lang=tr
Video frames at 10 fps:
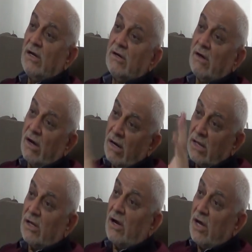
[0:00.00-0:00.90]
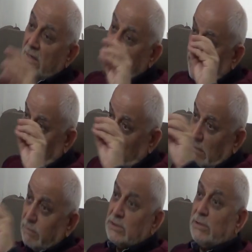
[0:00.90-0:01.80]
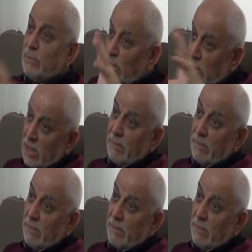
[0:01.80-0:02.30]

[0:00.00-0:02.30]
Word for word: Allah'tan ayrı bir varlıkmış gibi ona hitap